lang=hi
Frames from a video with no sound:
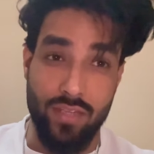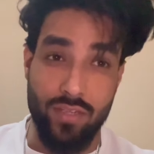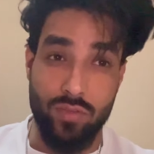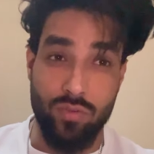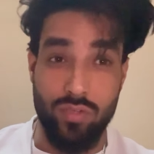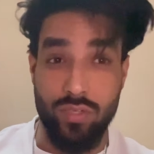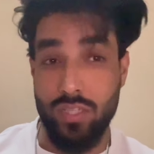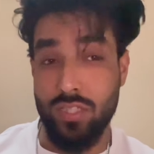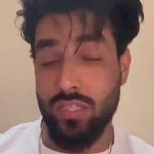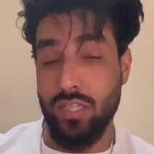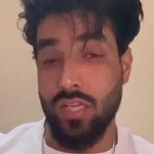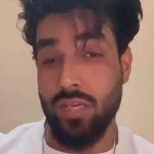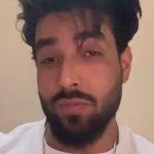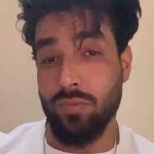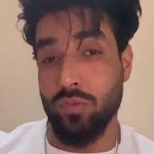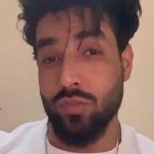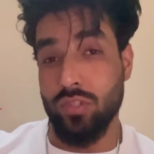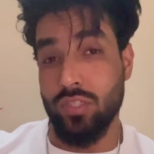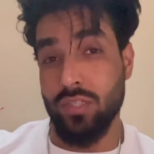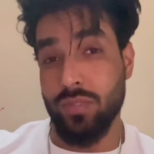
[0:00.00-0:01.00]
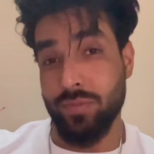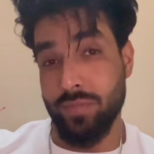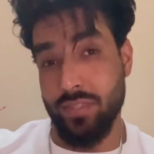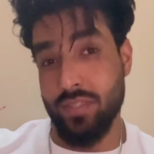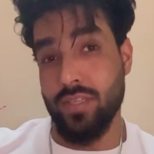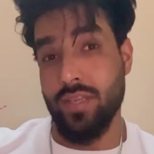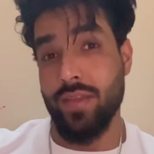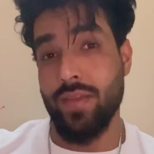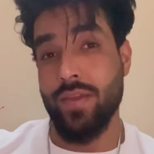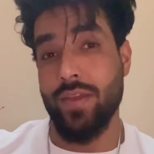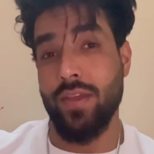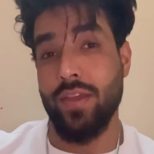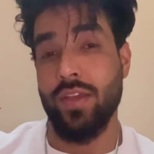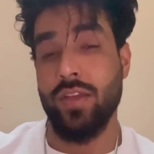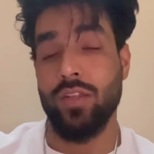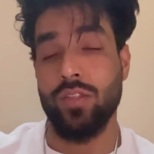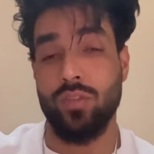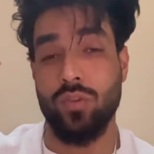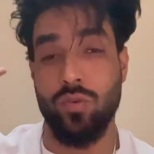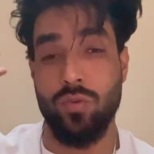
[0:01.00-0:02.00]
क्योंकि नींद आ रही बहुत तेज़ फिर से
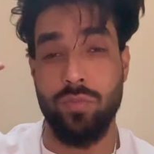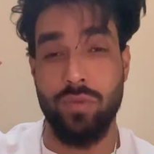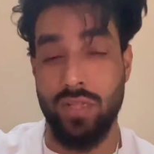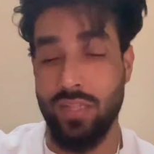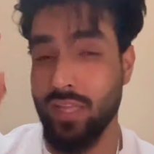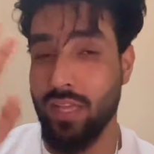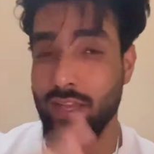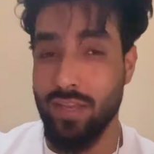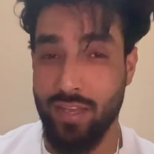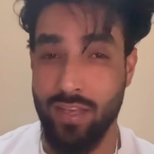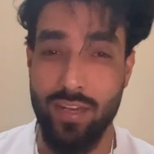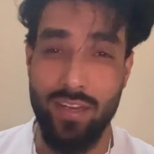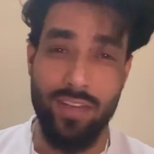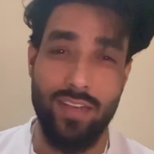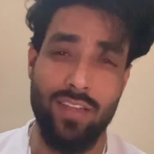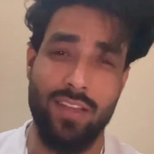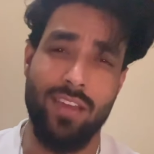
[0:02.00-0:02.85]
तो मिलते हैं कल